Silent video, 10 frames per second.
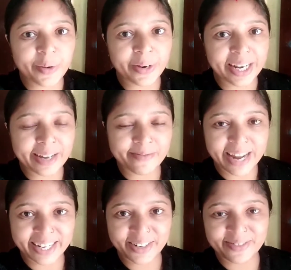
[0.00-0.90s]
ওয়েলকাম
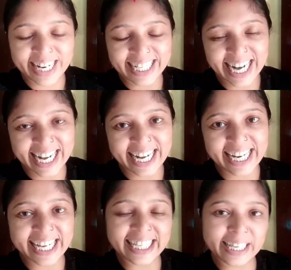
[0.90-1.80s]
ব্যাক টু মাই চ্যানেল
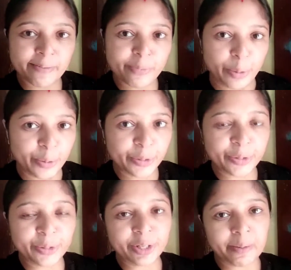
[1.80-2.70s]
এস এম ভ্লগস
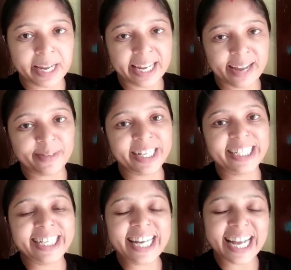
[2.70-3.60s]
তো সবাই কেমন
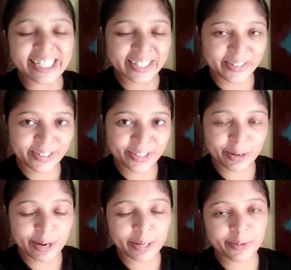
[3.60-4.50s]
আছেন আশা করি
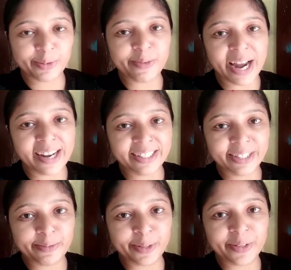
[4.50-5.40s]
সবাই খুব ভালো
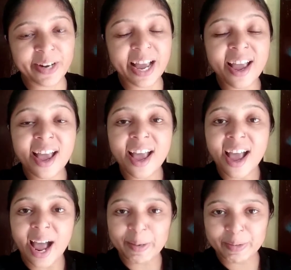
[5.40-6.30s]
আছেন বন্ধুরা
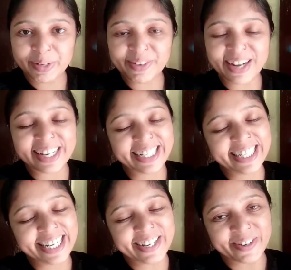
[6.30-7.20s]
আমিও ভালো
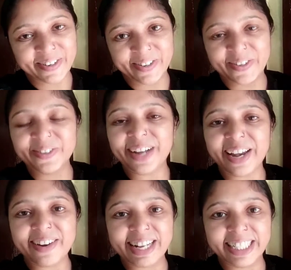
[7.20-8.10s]
আছি অঙ্কনও
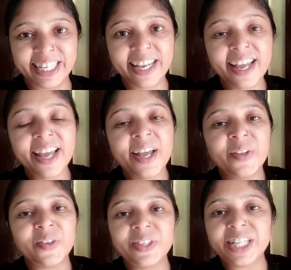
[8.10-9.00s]
ভালো আছে
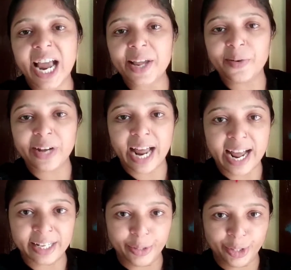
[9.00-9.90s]
তো যাই হোক
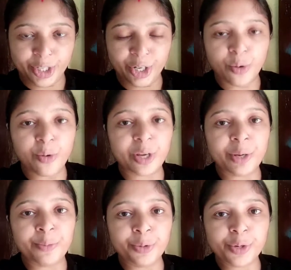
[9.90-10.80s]
আজ হচ্ছে
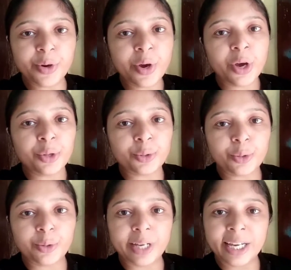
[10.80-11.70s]
লক্ষ্মী পুজো তো
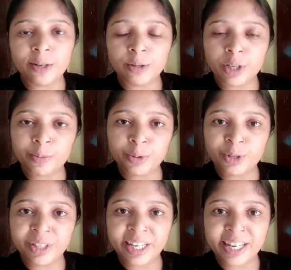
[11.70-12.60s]
এই লক্ষ্মী
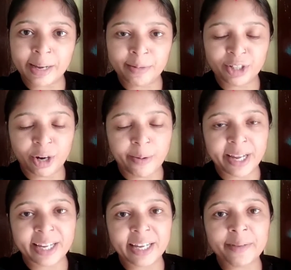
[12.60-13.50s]
পুজোতে আমি
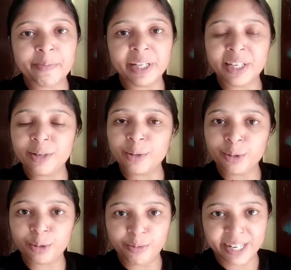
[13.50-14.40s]
সবাইকে প্রীতি ও
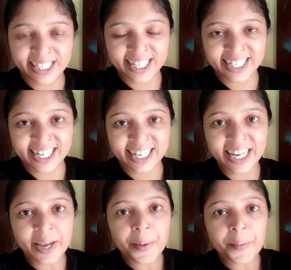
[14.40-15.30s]
শুভেচ্ছা জানাই